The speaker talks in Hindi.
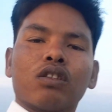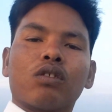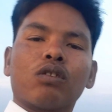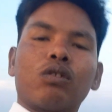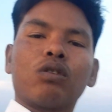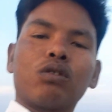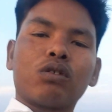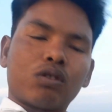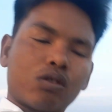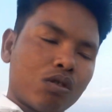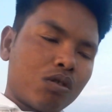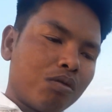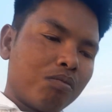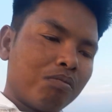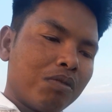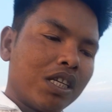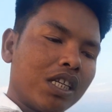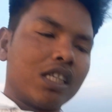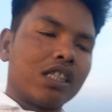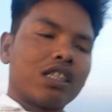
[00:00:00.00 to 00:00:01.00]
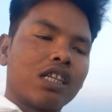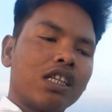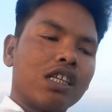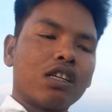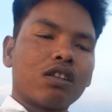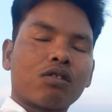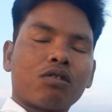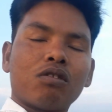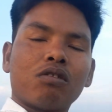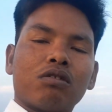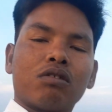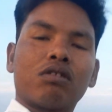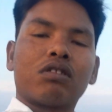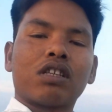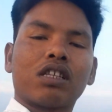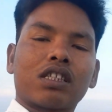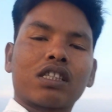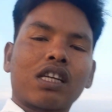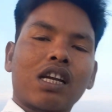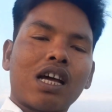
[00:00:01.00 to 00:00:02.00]
तो दोस्तों मेरे चैनल को
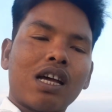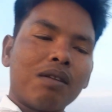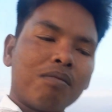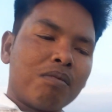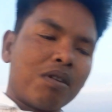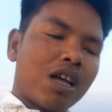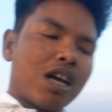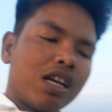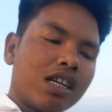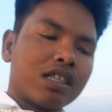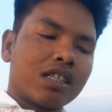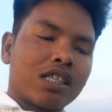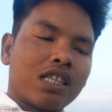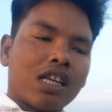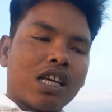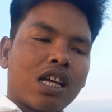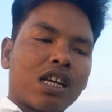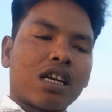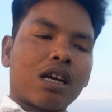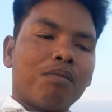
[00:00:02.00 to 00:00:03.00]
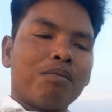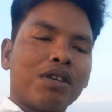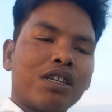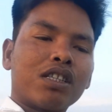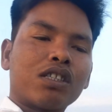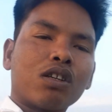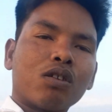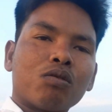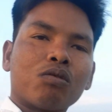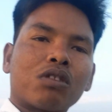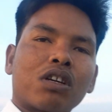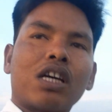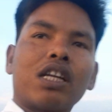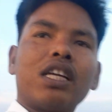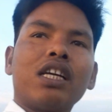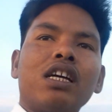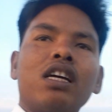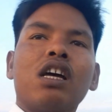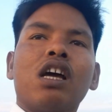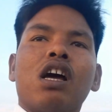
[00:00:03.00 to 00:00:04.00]
सब्सक्राइब लाइक शेयर कमेंट ज़रूर
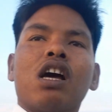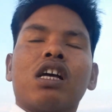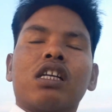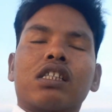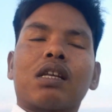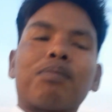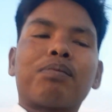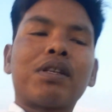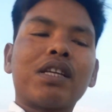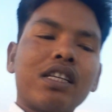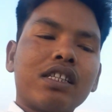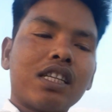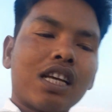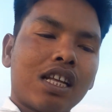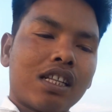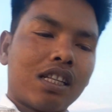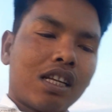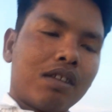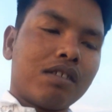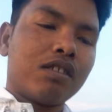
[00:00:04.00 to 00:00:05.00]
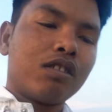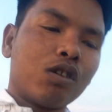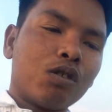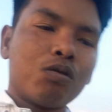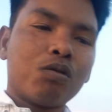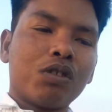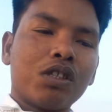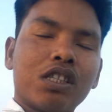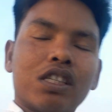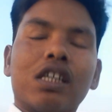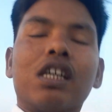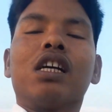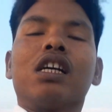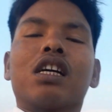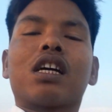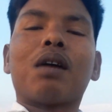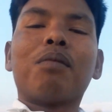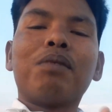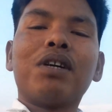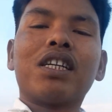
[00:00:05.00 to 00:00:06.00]
करें सबसे ज़्यादा ज़रूरी
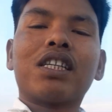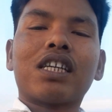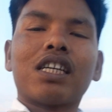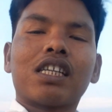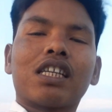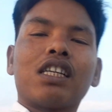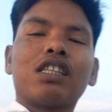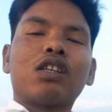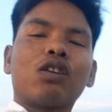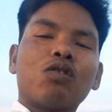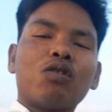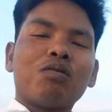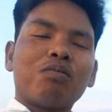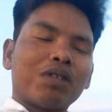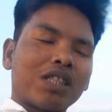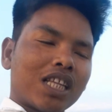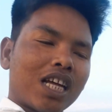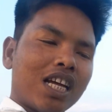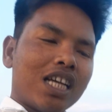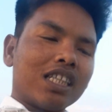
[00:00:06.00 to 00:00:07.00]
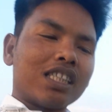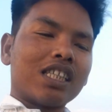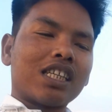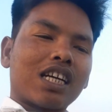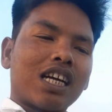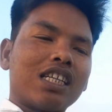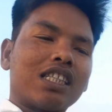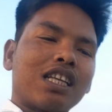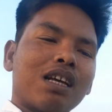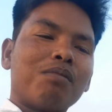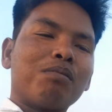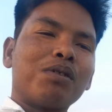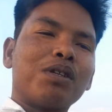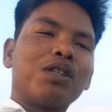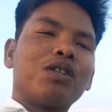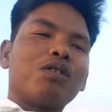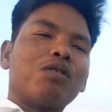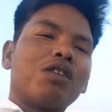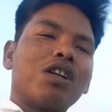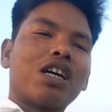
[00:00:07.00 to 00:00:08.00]
कमेंट करके ज़रूर बताएं कि कैसा
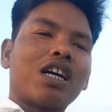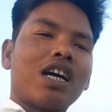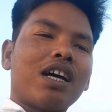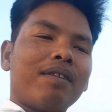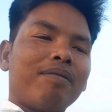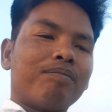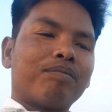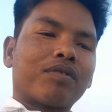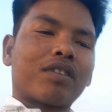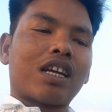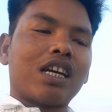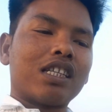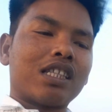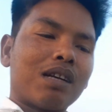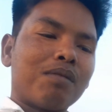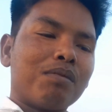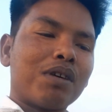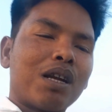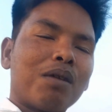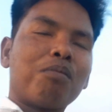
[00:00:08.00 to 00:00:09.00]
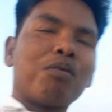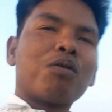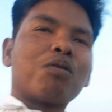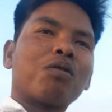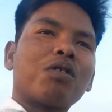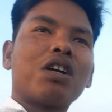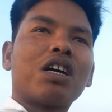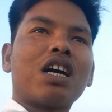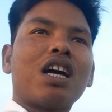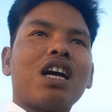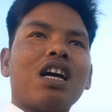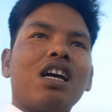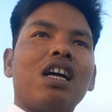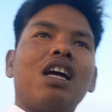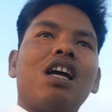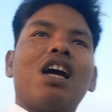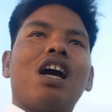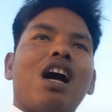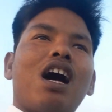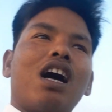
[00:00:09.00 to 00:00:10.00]
वीडियो लगा कैसा मेरा ब्लॉग लगा
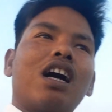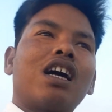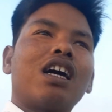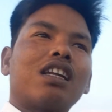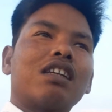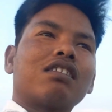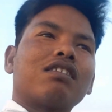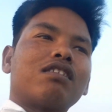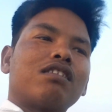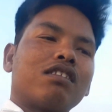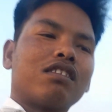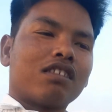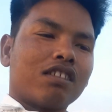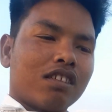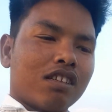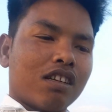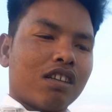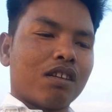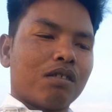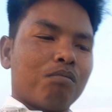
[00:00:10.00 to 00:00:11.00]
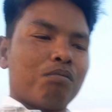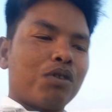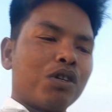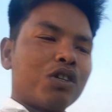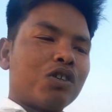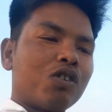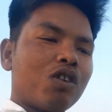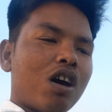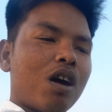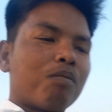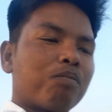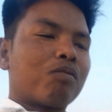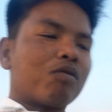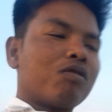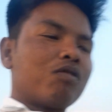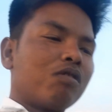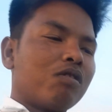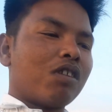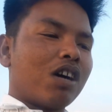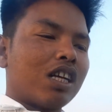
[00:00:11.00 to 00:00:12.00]
अगर वीडियो
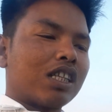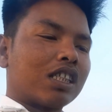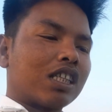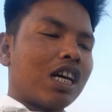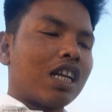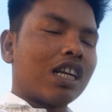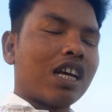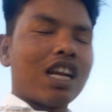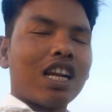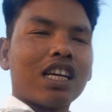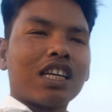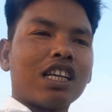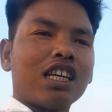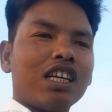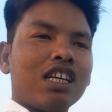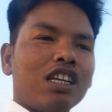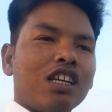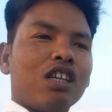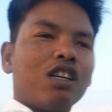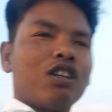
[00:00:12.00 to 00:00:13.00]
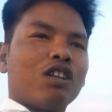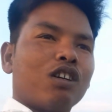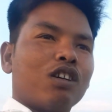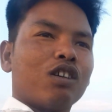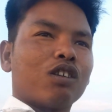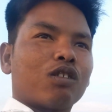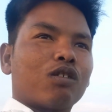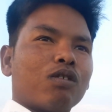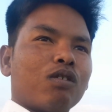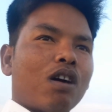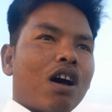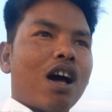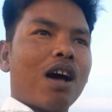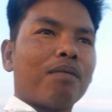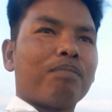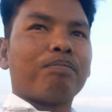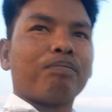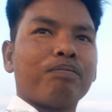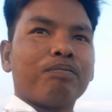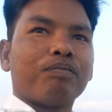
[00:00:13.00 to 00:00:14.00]
आपको अच्छा ना लगे तो
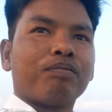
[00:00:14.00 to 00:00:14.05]
आप